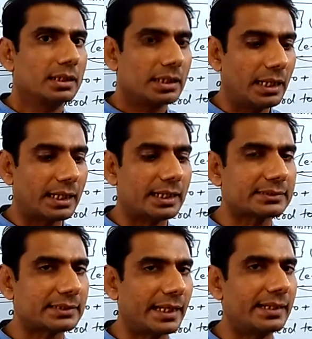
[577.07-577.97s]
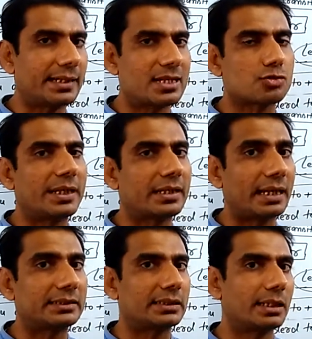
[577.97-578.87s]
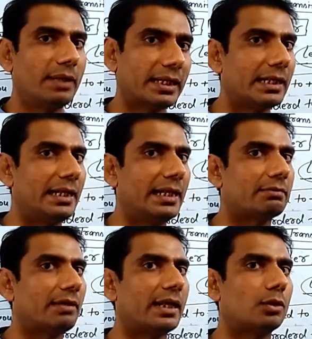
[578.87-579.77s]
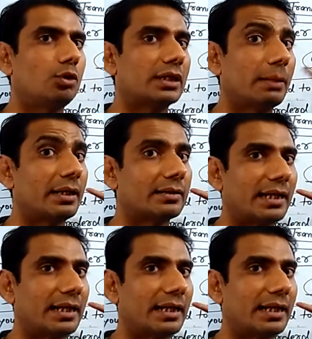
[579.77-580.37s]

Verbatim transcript: कि अगर सेंटेंस में ट्रांजिटिव लेकिन लेट वाला रूल केवल